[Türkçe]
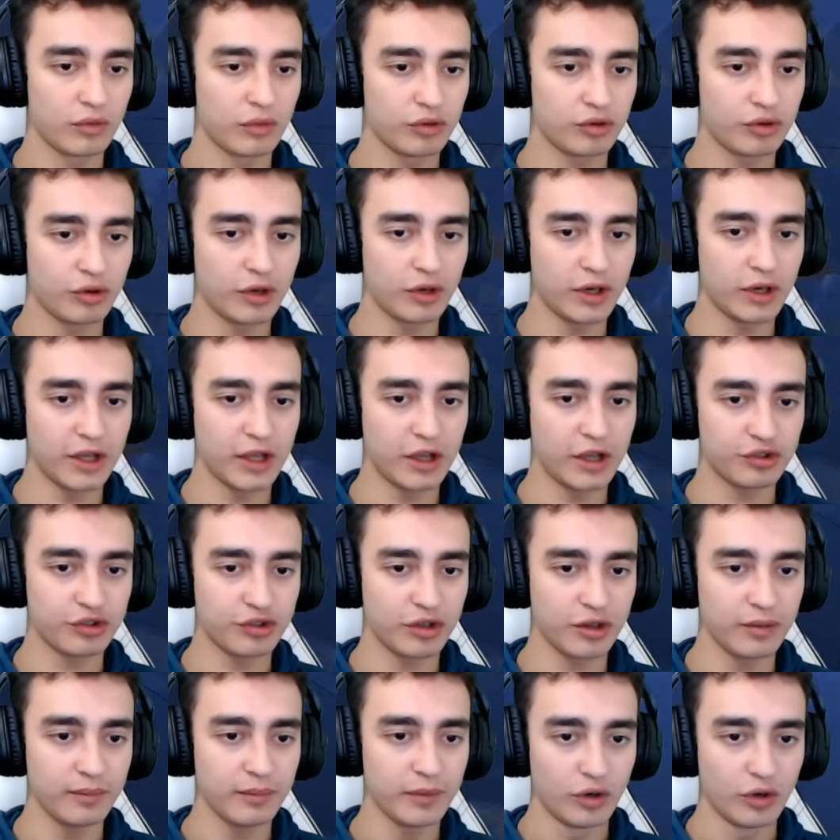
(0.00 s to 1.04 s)
Şöyle
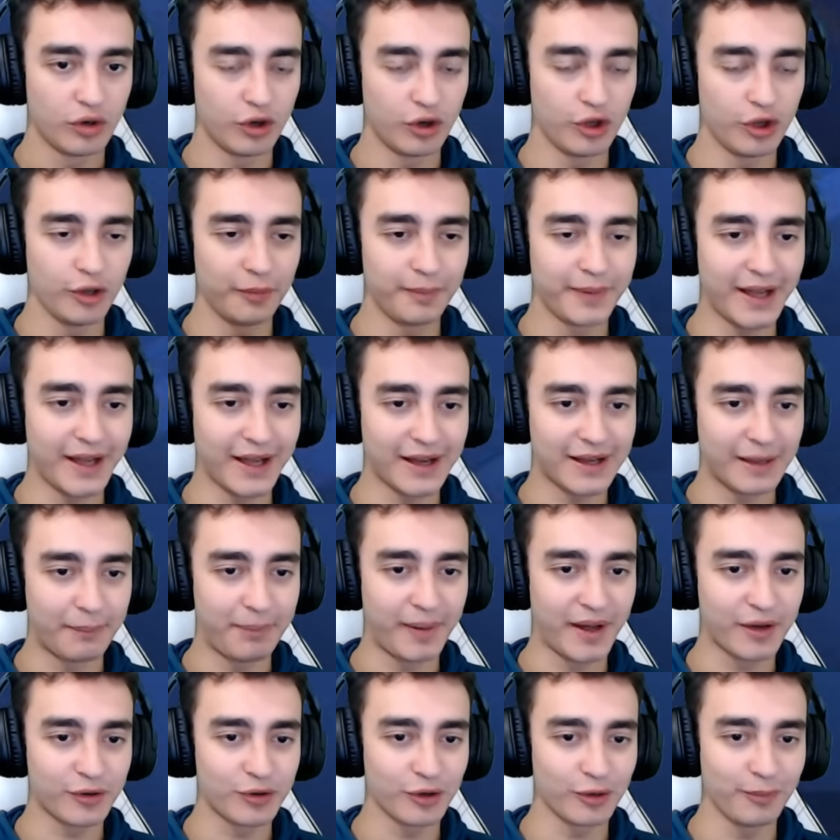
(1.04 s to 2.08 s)
geçtim. Oğlum bir dakika
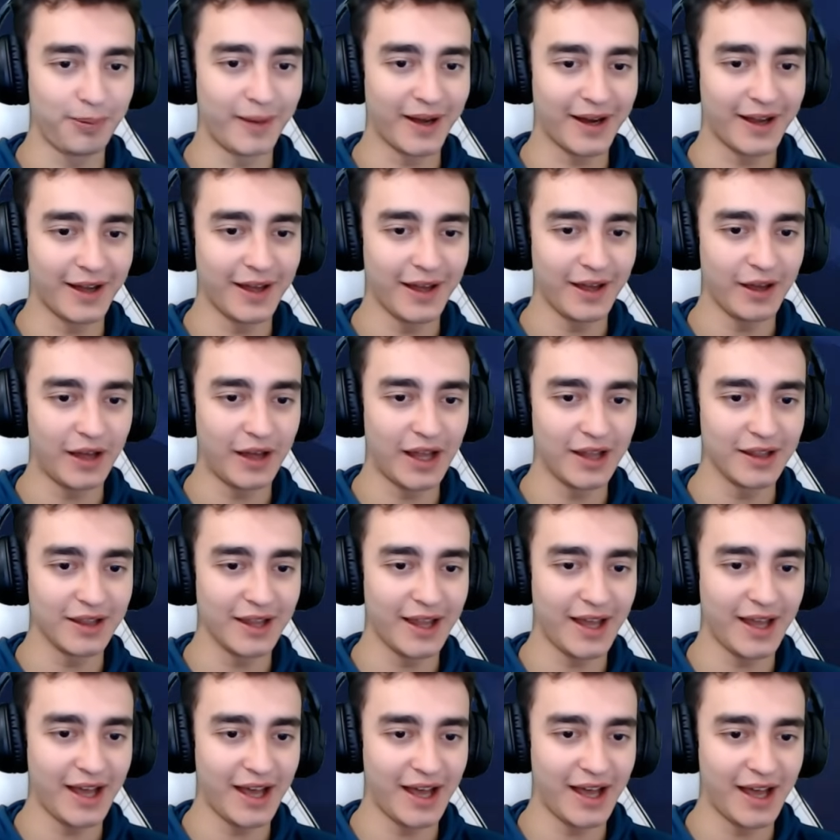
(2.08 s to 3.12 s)
parkuru baga.
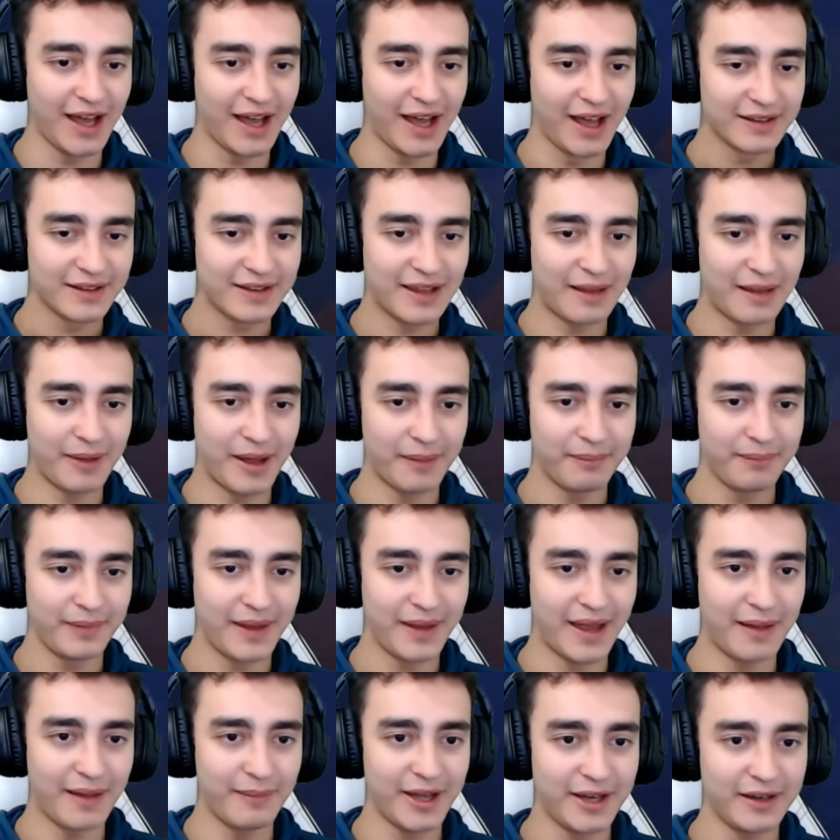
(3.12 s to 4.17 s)
Allah. Tamam
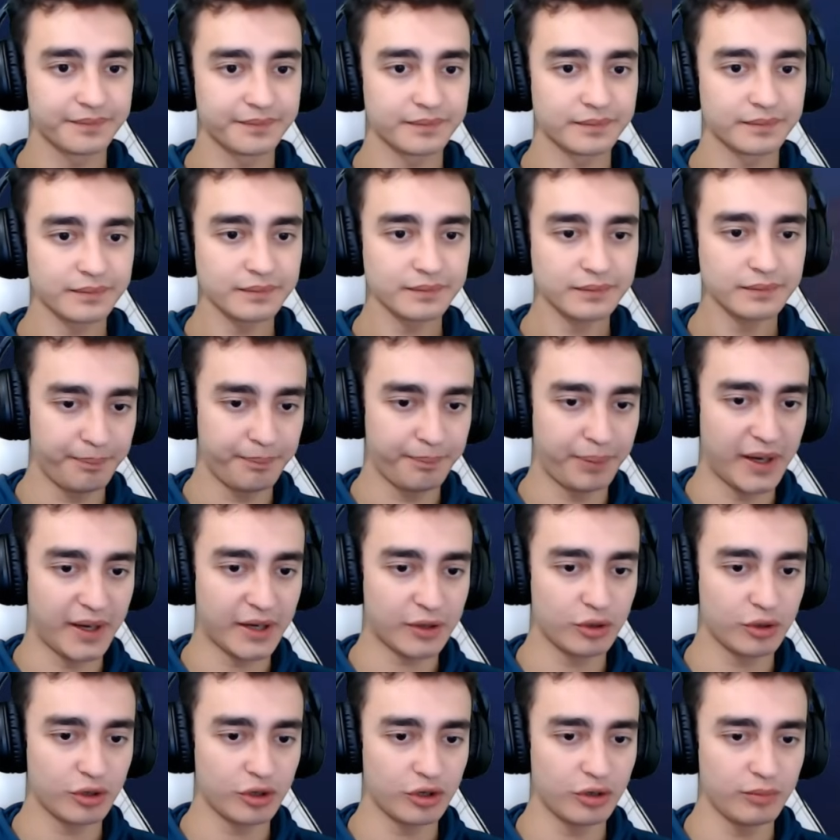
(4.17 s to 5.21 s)
Emir. Ne?
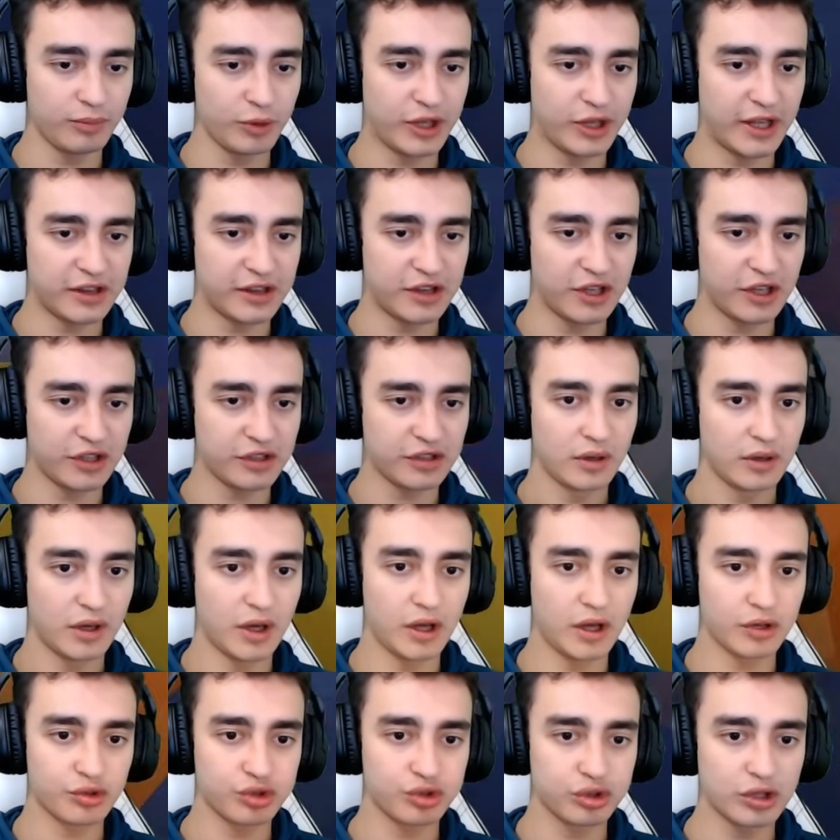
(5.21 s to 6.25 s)
Parkuru gümbürdettik.
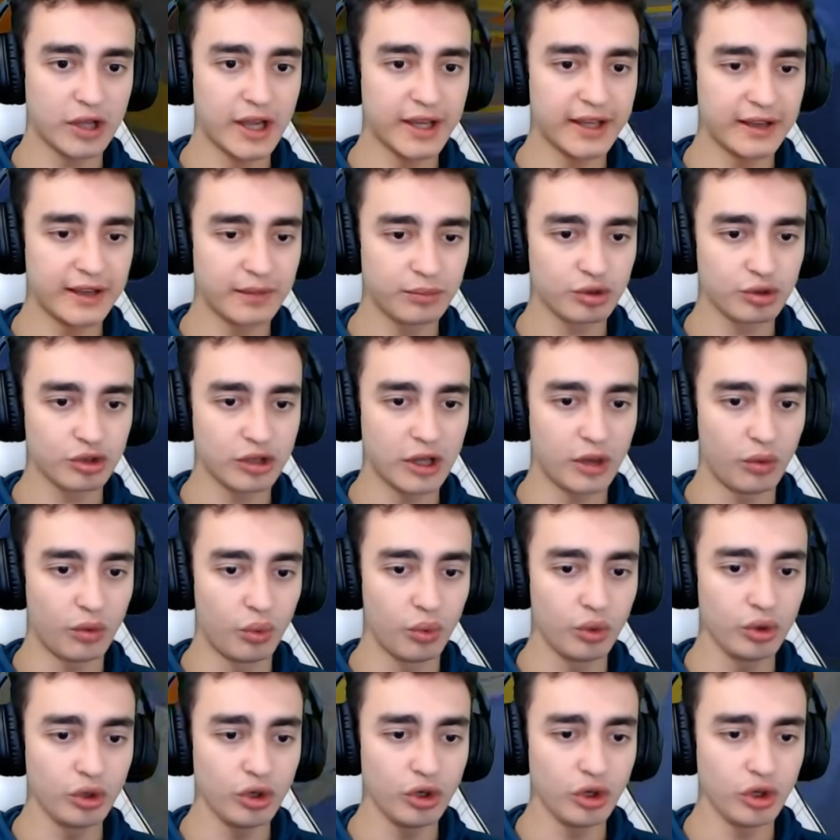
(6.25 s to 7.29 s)
Aa şuradan gideyim. Şurada.
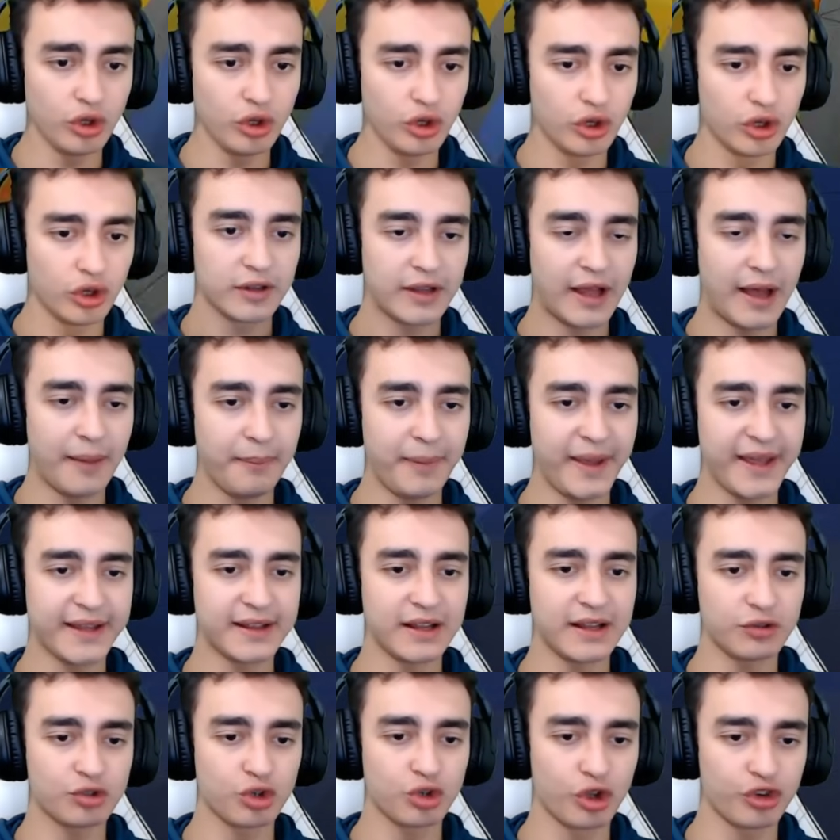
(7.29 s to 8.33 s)
Uy. Tamam
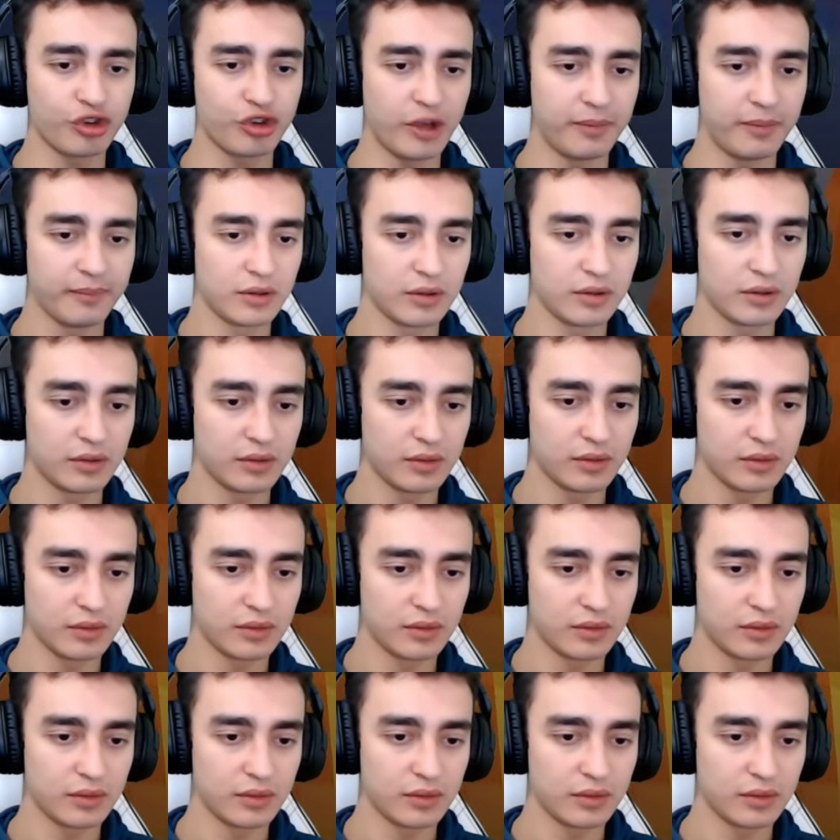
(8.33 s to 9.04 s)
bekle çözdüm. Aa ben